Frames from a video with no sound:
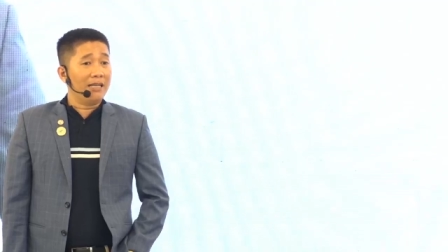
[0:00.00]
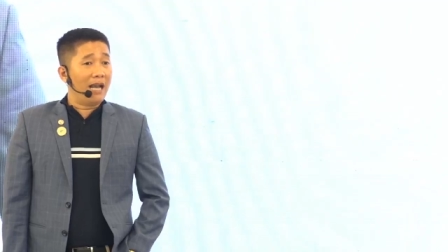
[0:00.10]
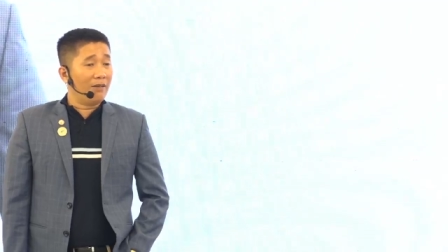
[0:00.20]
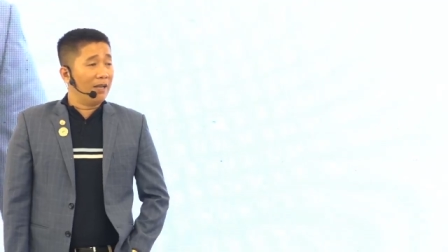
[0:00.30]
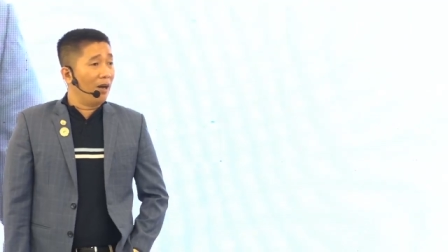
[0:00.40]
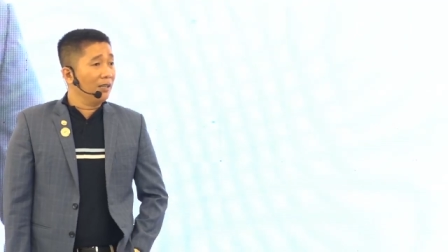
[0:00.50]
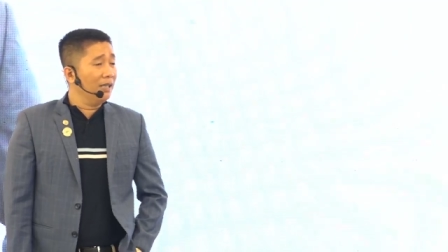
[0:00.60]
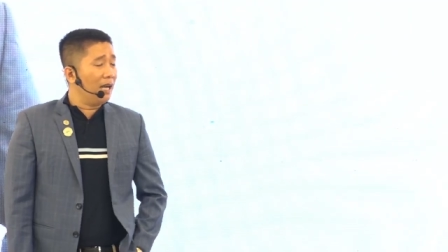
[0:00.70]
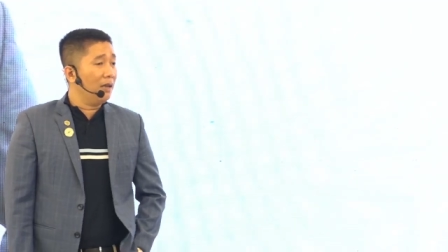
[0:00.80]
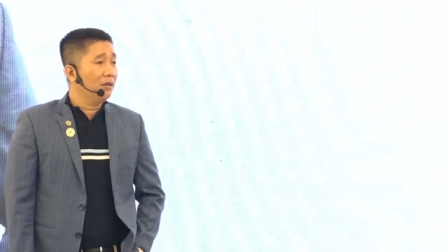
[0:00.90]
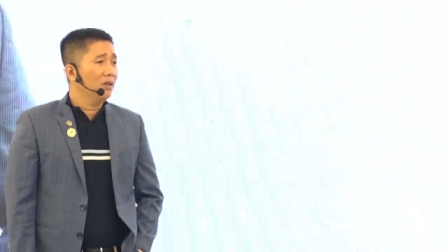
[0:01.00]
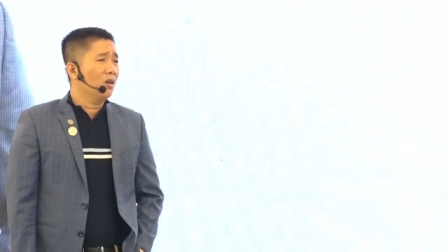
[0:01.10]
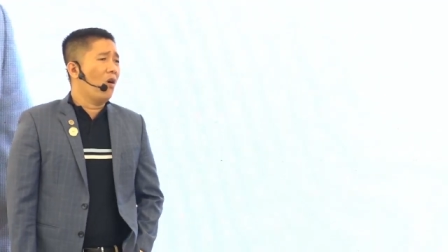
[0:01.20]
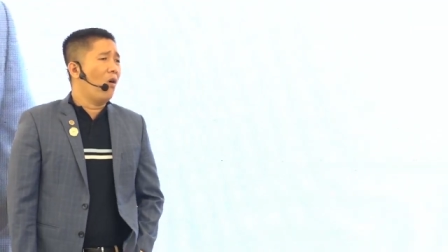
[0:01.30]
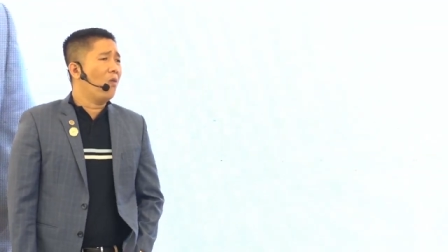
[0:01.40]
dạo này bận dữ à
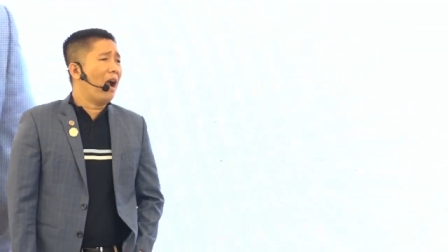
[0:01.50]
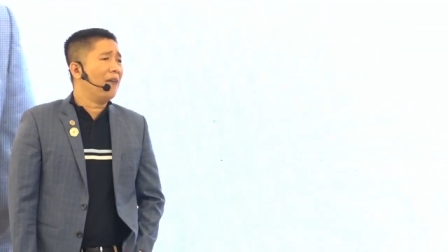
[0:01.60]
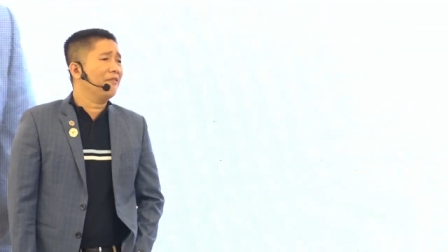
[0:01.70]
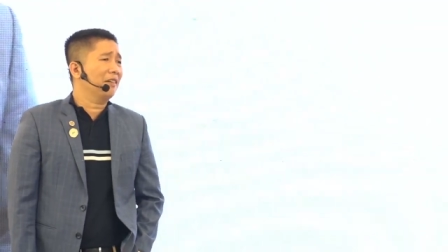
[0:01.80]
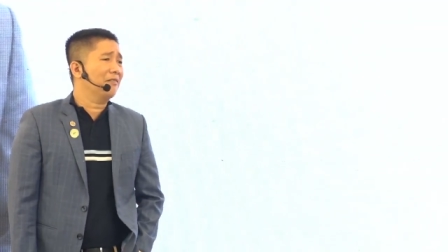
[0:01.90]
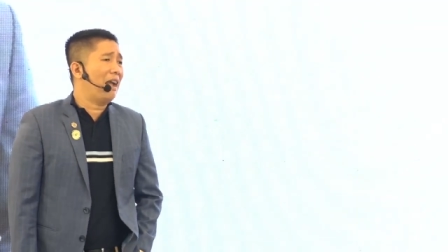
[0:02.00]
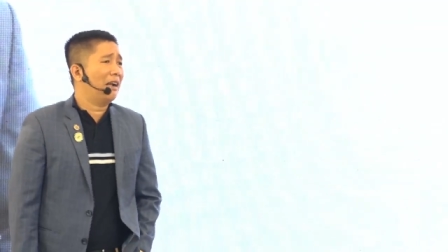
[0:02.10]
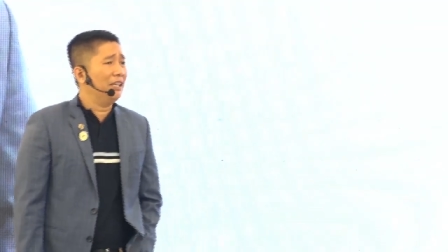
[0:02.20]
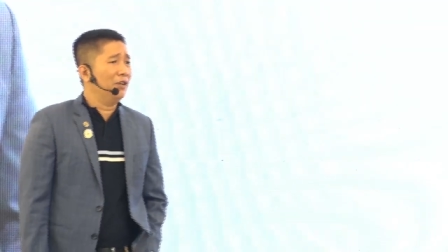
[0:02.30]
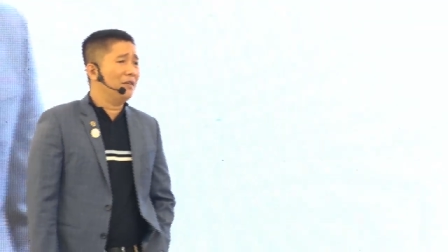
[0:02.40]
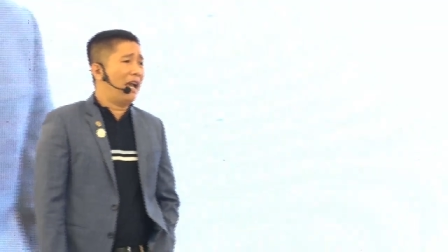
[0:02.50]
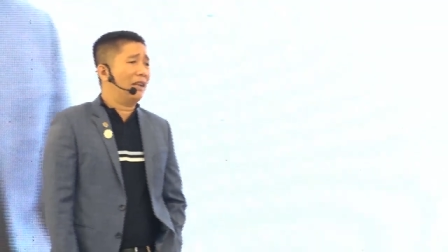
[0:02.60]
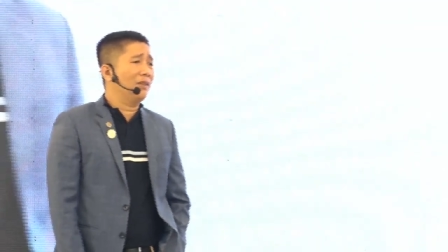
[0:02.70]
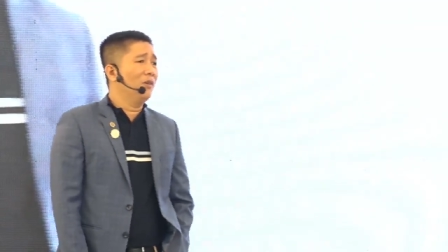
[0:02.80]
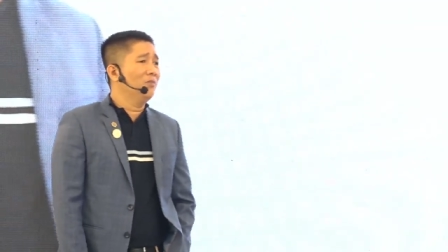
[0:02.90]
khổ quá việc nó đang nhiều nhà
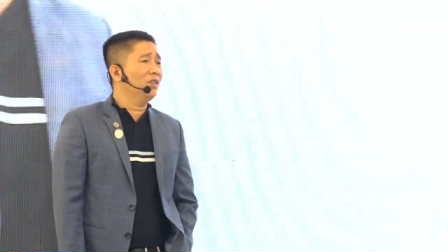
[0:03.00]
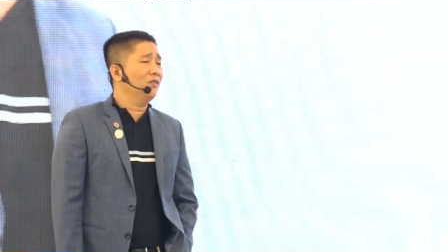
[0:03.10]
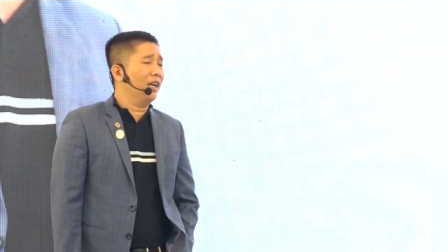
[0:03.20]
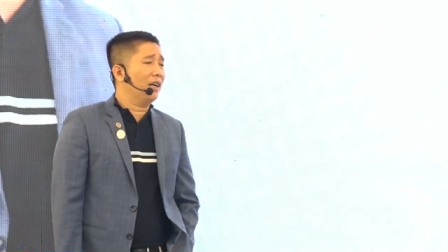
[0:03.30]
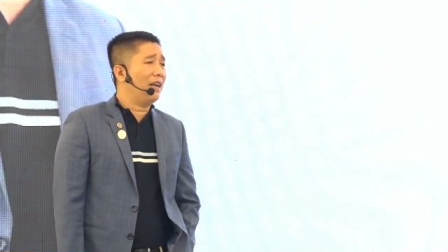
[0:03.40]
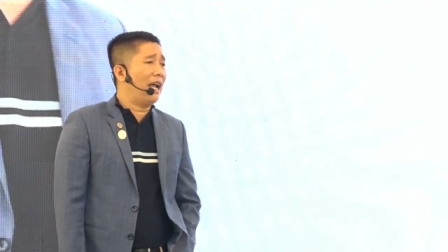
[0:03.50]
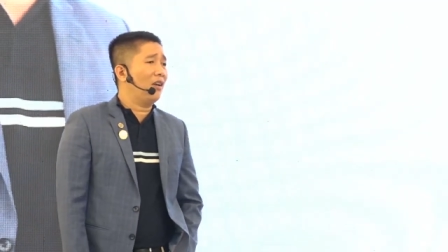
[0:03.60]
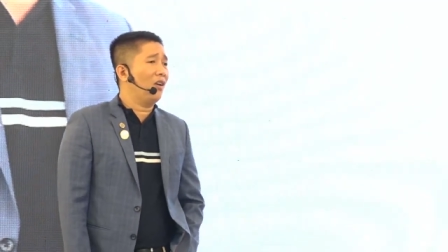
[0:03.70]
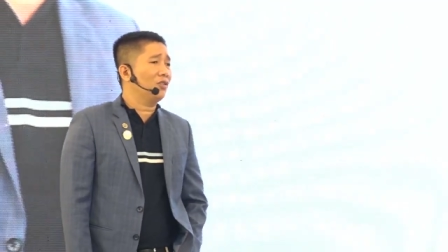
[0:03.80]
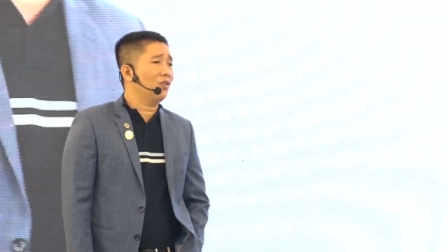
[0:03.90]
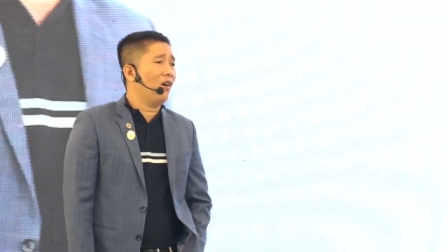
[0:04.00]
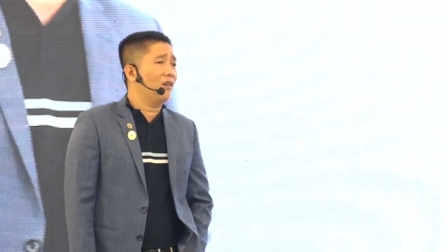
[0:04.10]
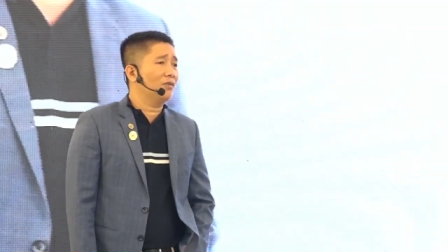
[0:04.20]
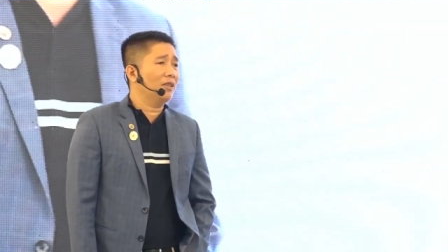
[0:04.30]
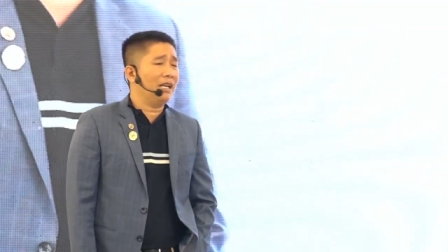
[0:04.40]
tùm lum thứ việc nó đang lo cho
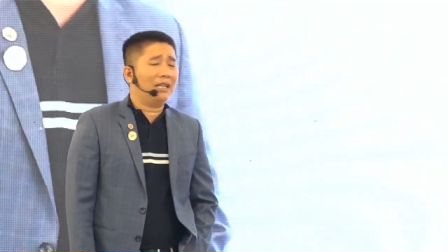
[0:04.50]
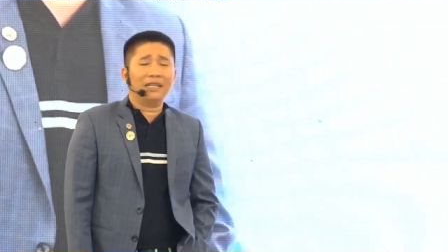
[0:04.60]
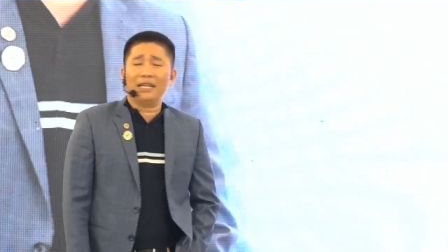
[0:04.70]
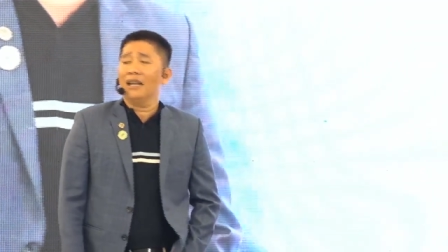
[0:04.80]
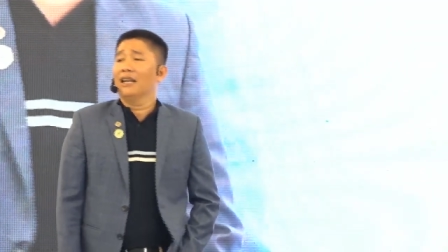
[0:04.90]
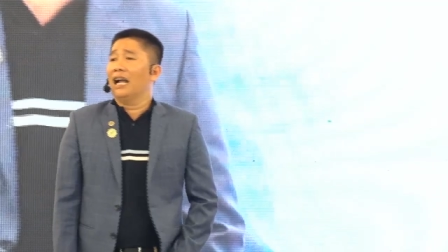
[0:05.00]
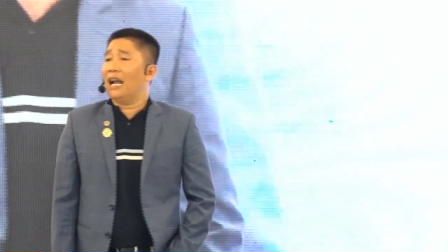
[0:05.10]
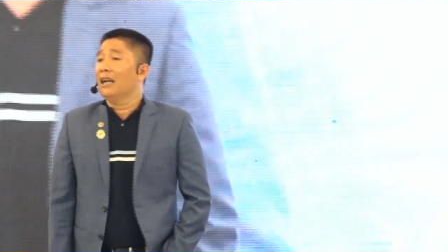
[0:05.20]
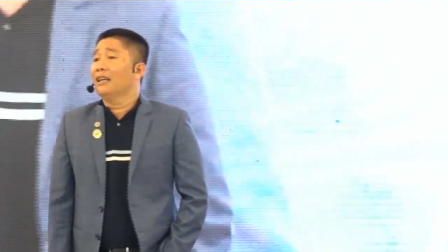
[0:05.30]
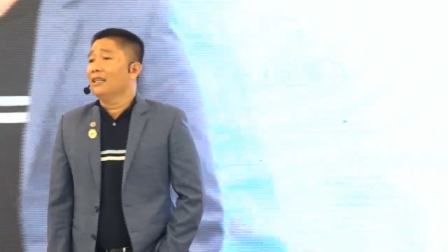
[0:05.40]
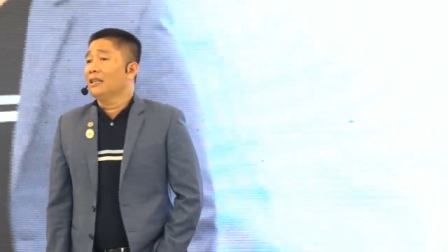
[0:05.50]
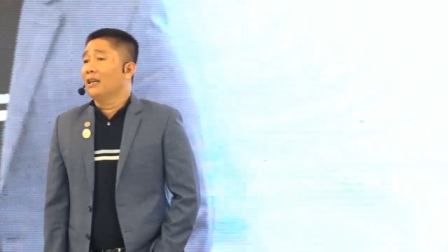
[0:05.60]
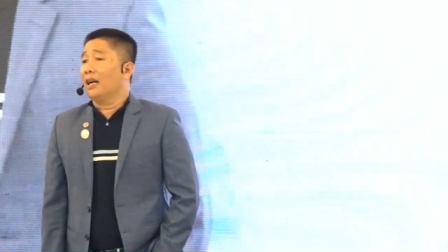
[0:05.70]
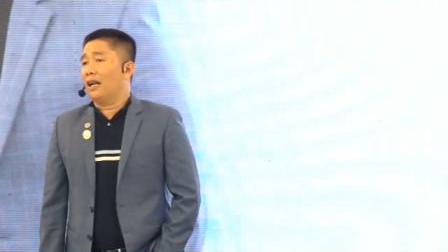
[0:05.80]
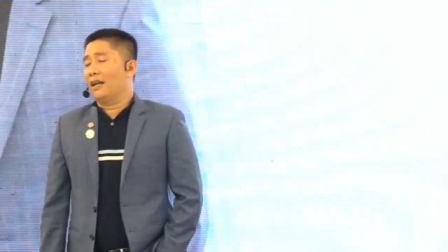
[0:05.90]
con rồi thế này thế kia ha
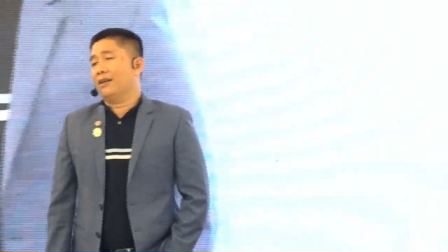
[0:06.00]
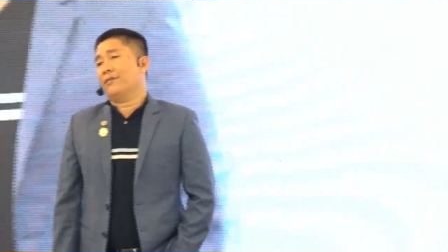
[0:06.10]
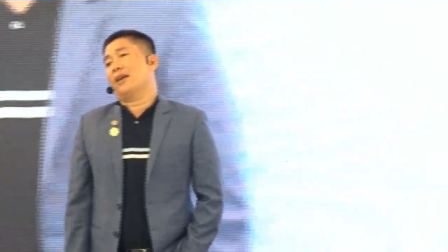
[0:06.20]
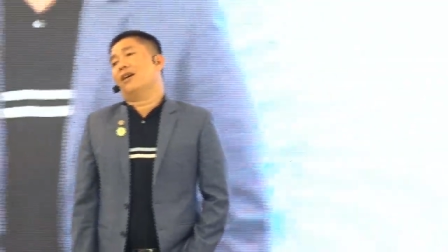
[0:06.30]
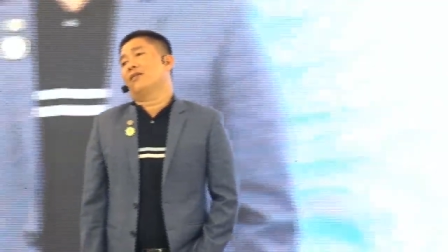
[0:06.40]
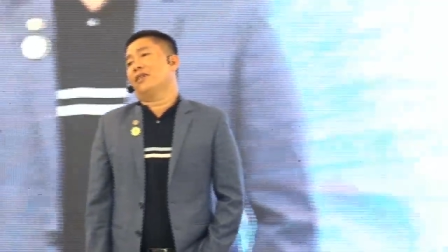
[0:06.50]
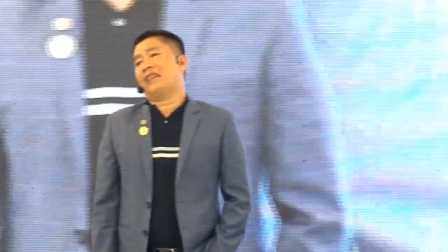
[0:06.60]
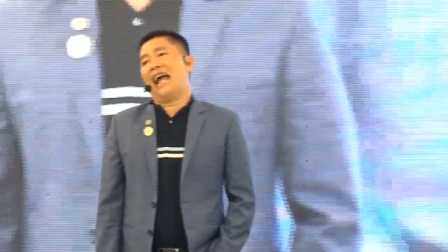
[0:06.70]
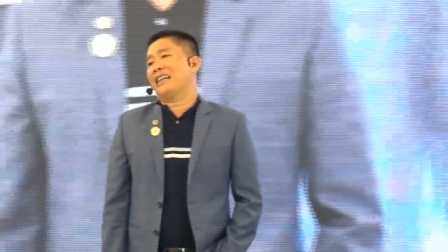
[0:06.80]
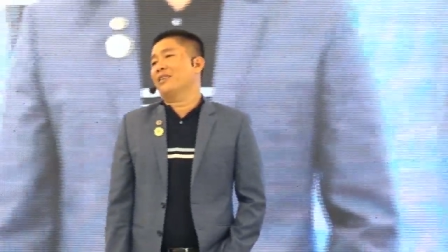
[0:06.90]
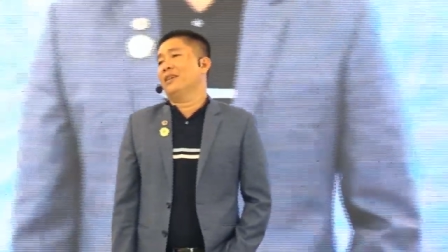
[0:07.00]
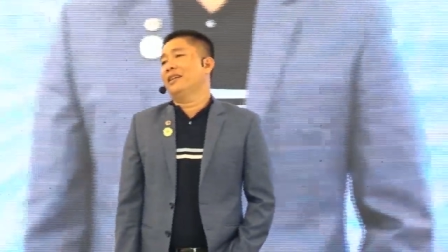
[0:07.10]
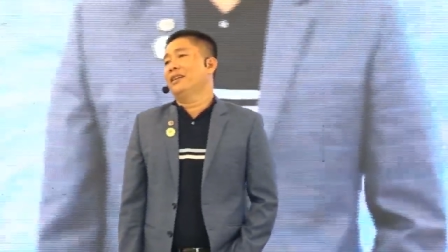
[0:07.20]
đó là nó bắt đầu nó tha cho mình